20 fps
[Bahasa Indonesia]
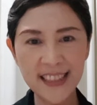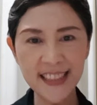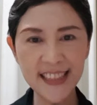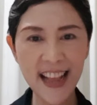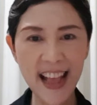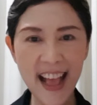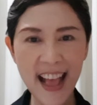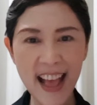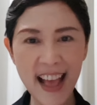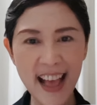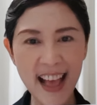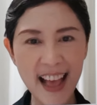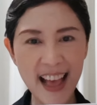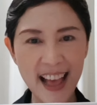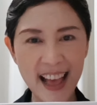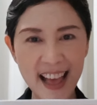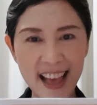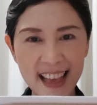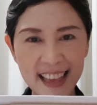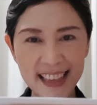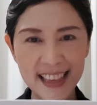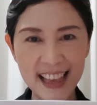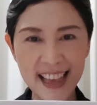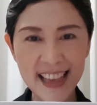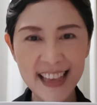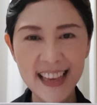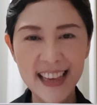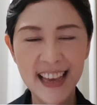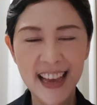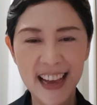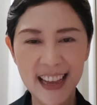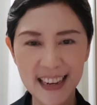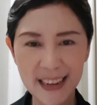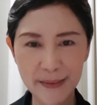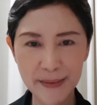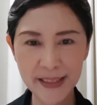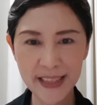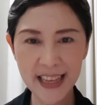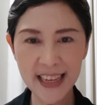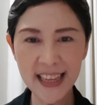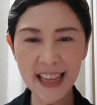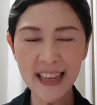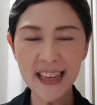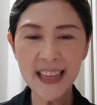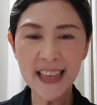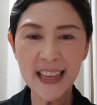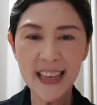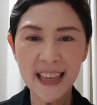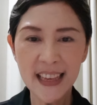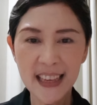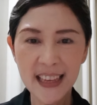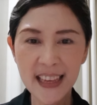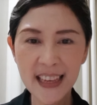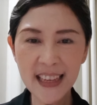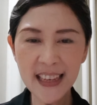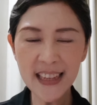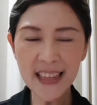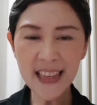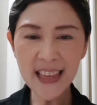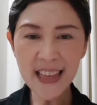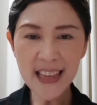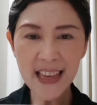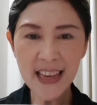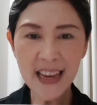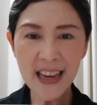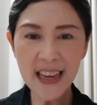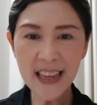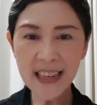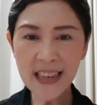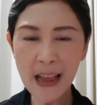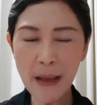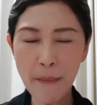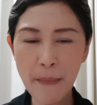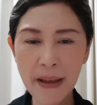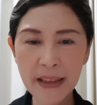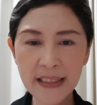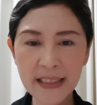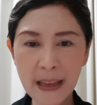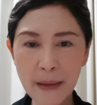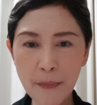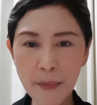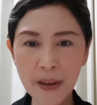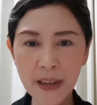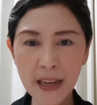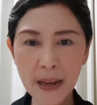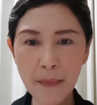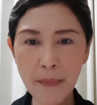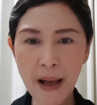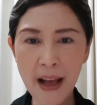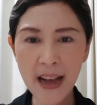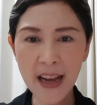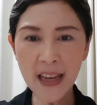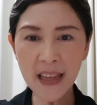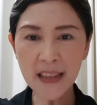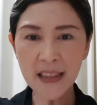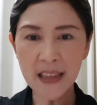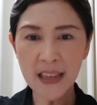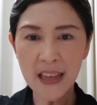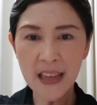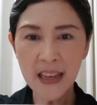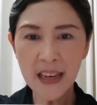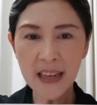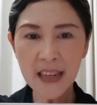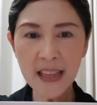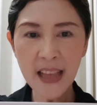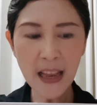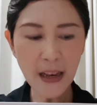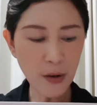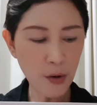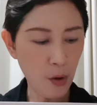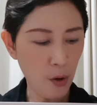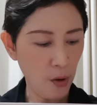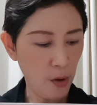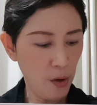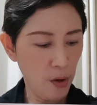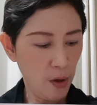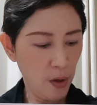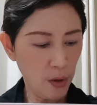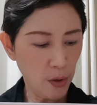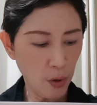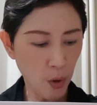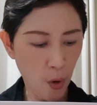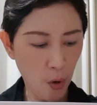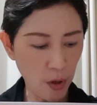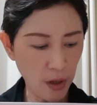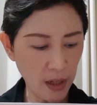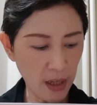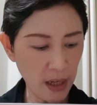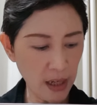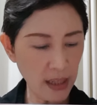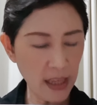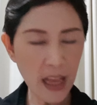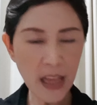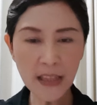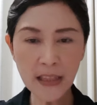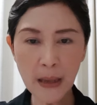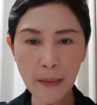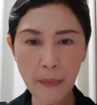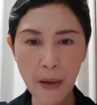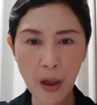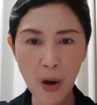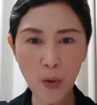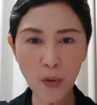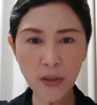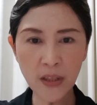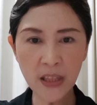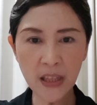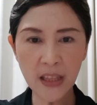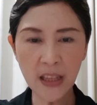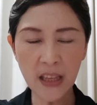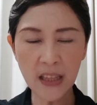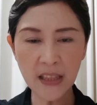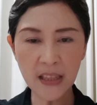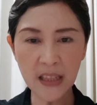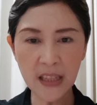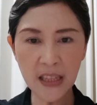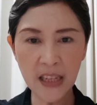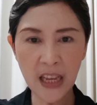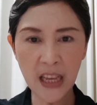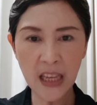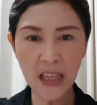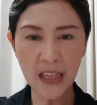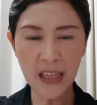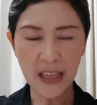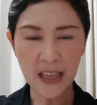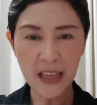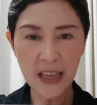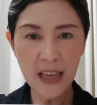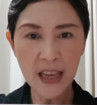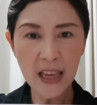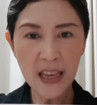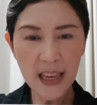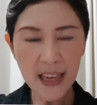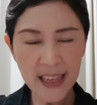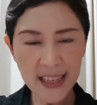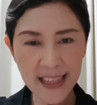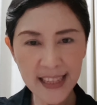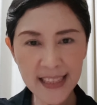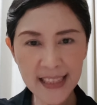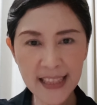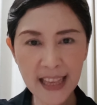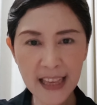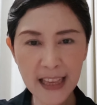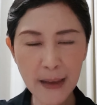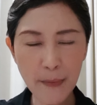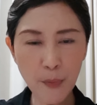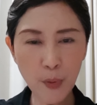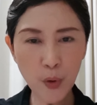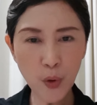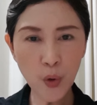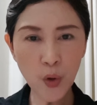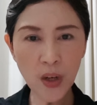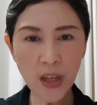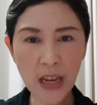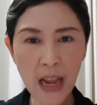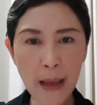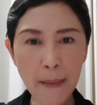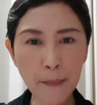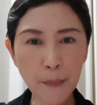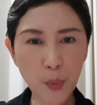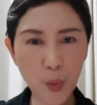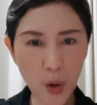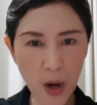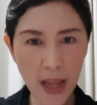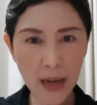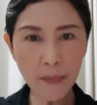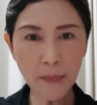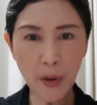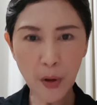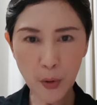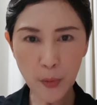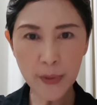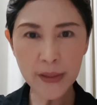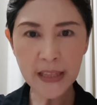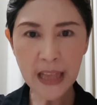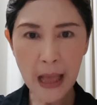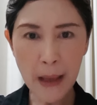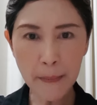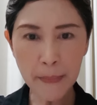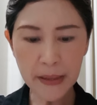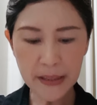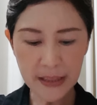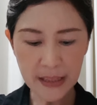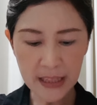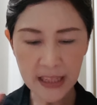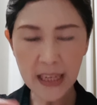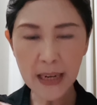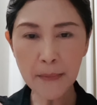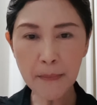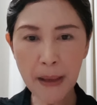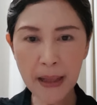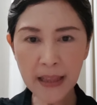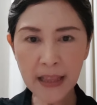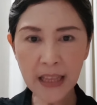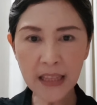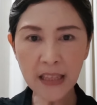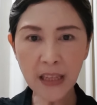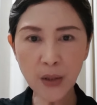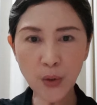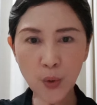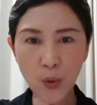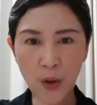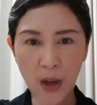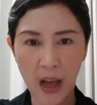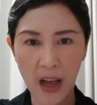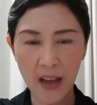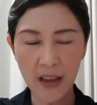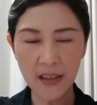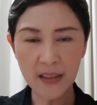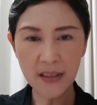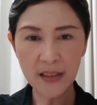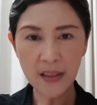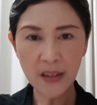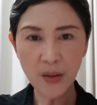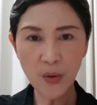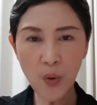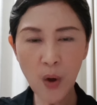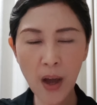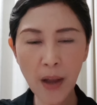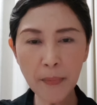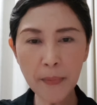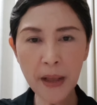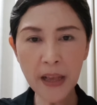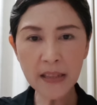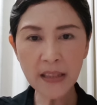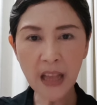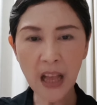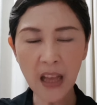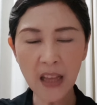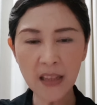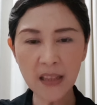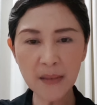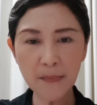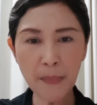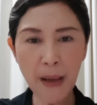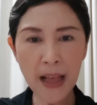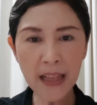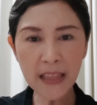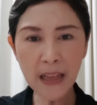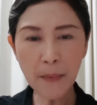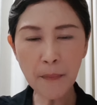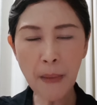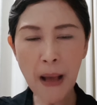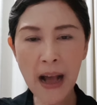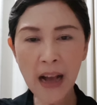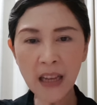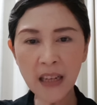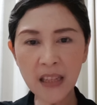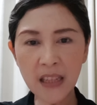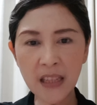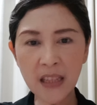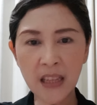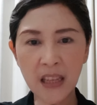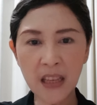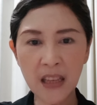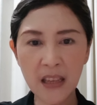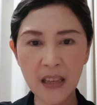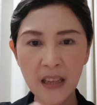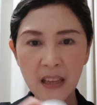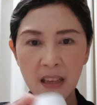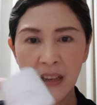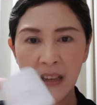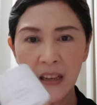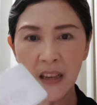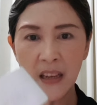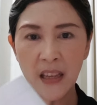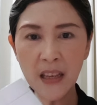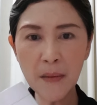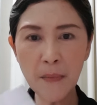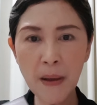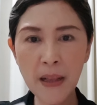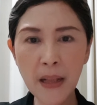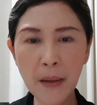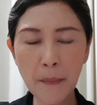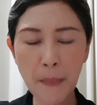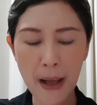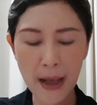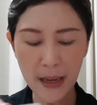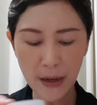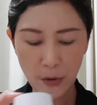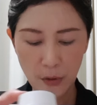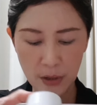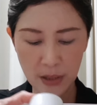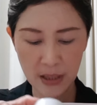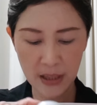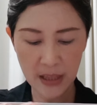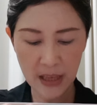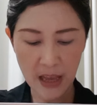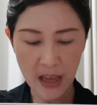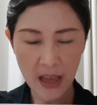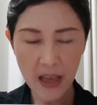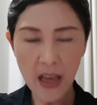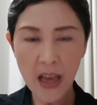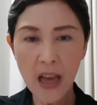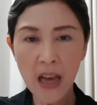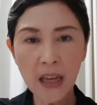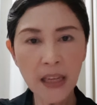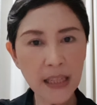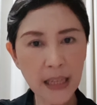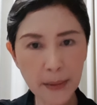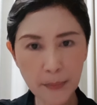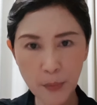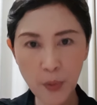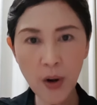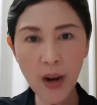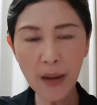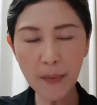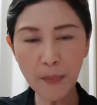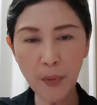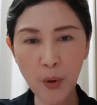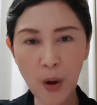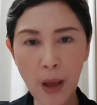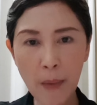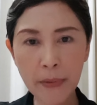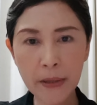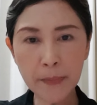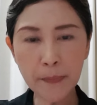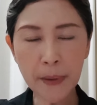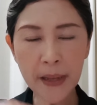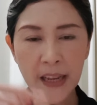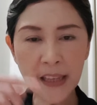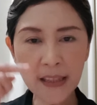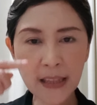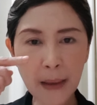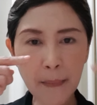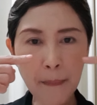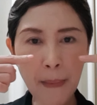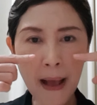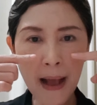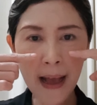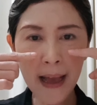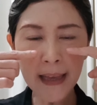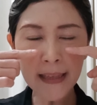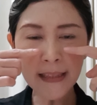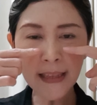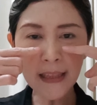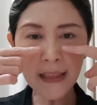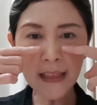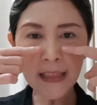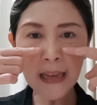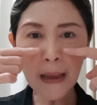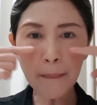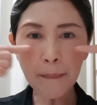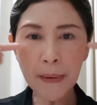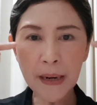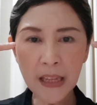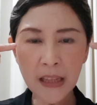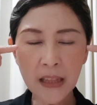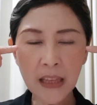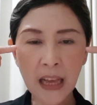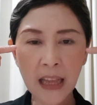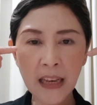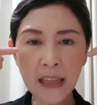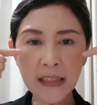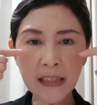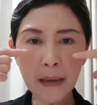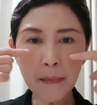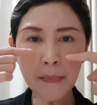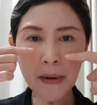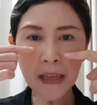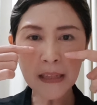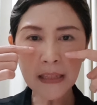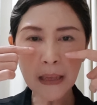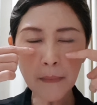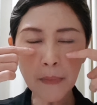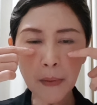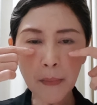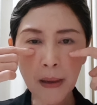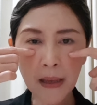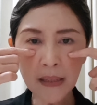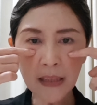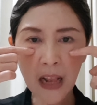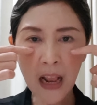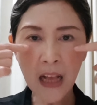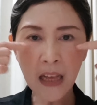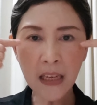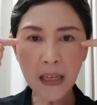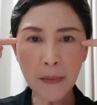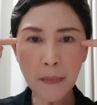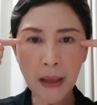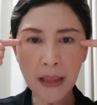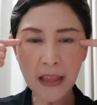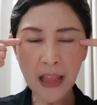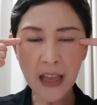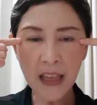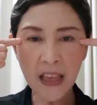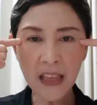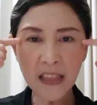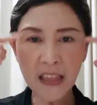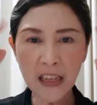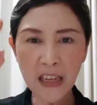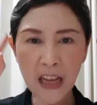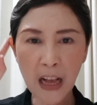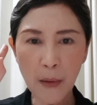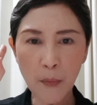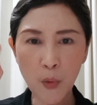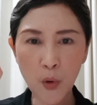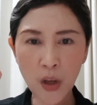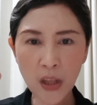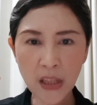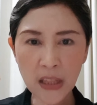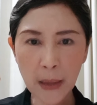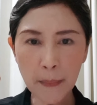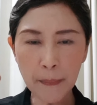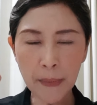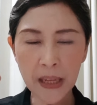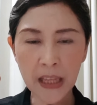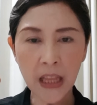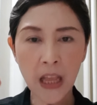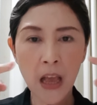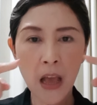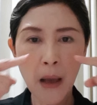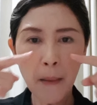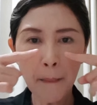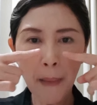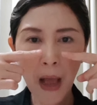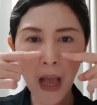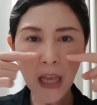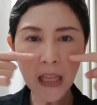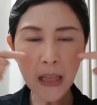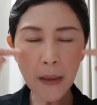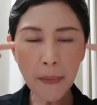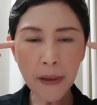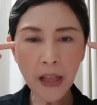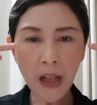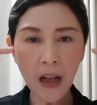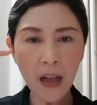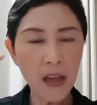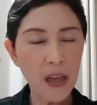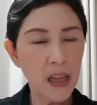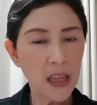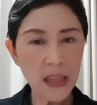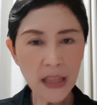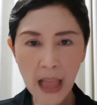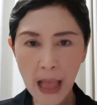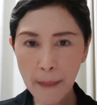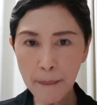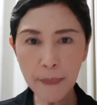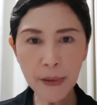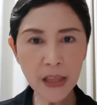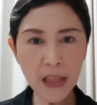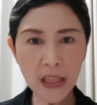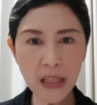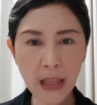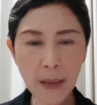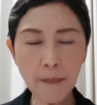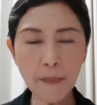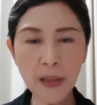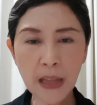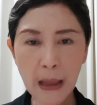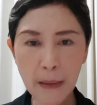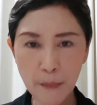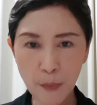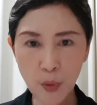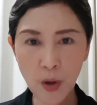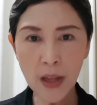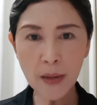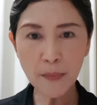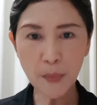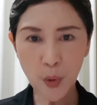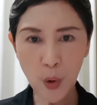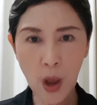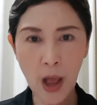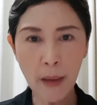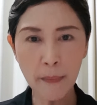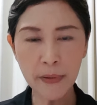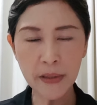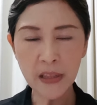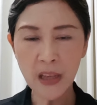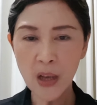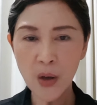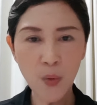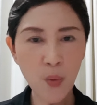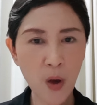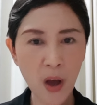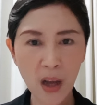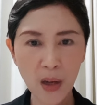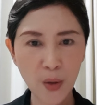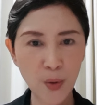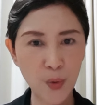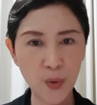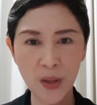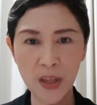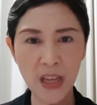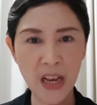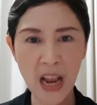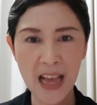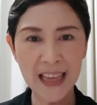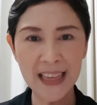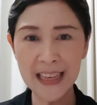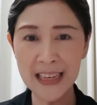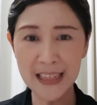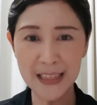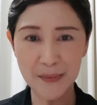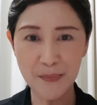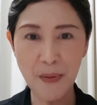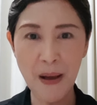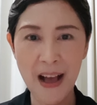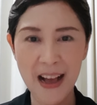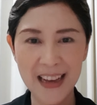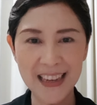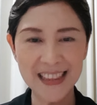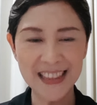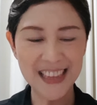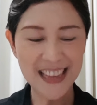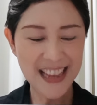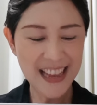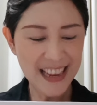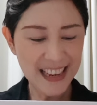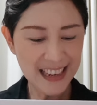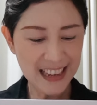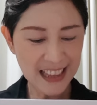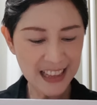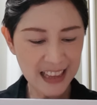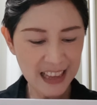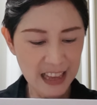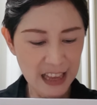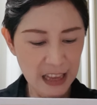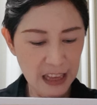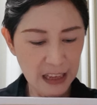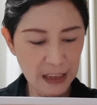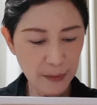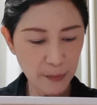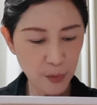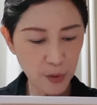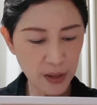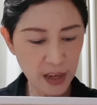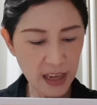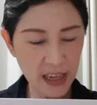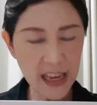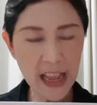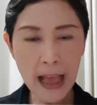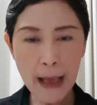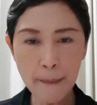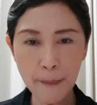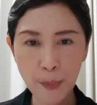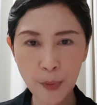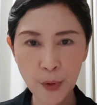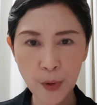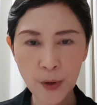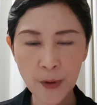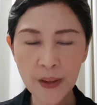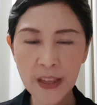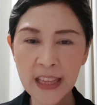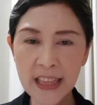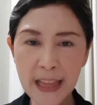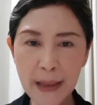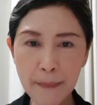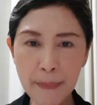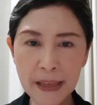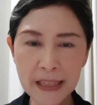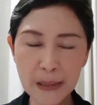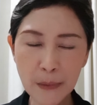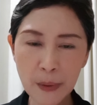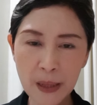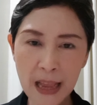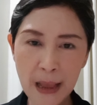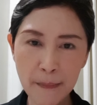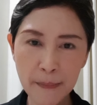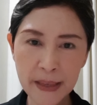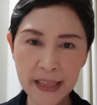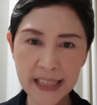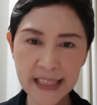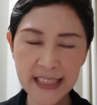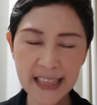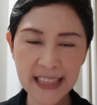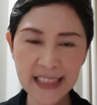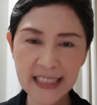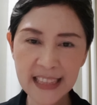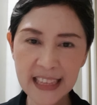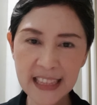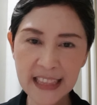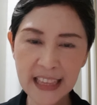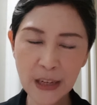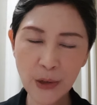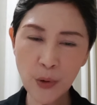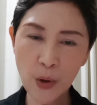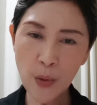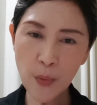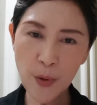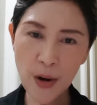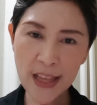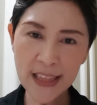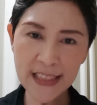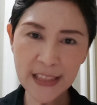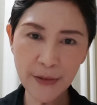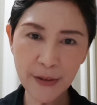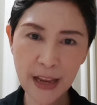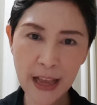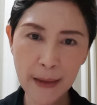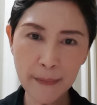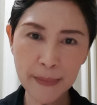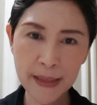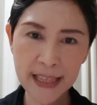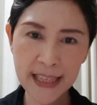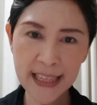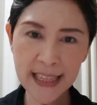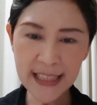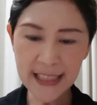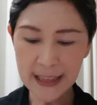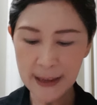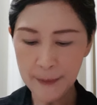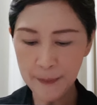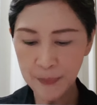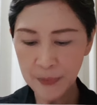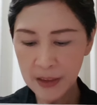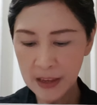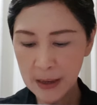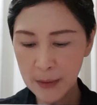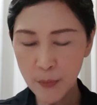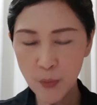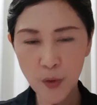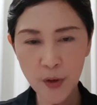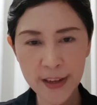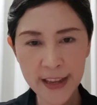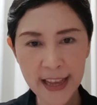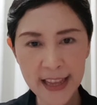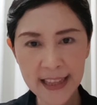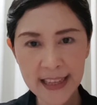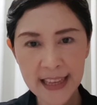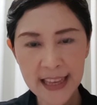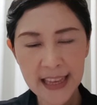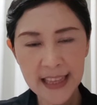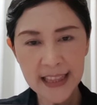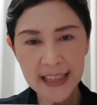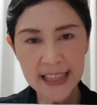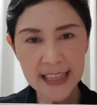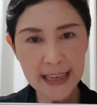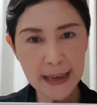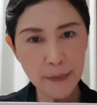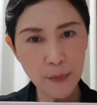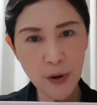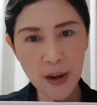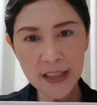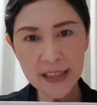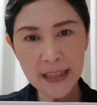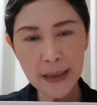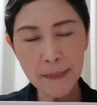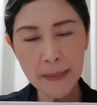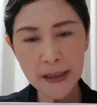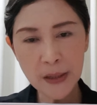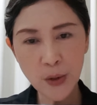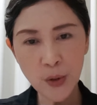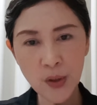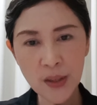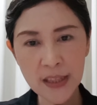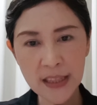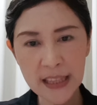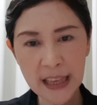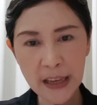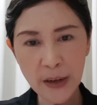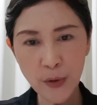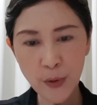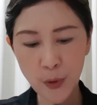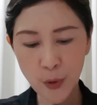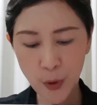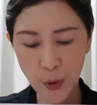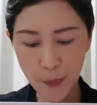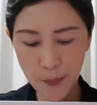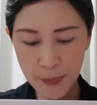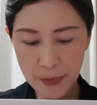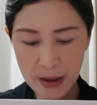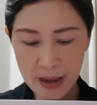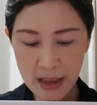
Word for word: nah ya anda bisa lihat ini enam macam gede banget lihat dong tonernya sama lotionnya segede ini ini saya butuh enam bulan baru bisa habis krim matanya juga luar biasa banyak banget ini ini banyak banget loh isinya 6 bulan baru habis padahal saya pakainya tidak pelit karena saya merasa bermasalah kan di mata ya jadi nggak mungkin saya pelit pakainya banyak tapi tetap 6 bulan baru habis waduh gila irit banget Nah, kemudian ini ampul. Ini yang paling cepat habis. Saya sekitar dua bulan saya udah habis. Kemudian tiga bulan saya masuk ke serum.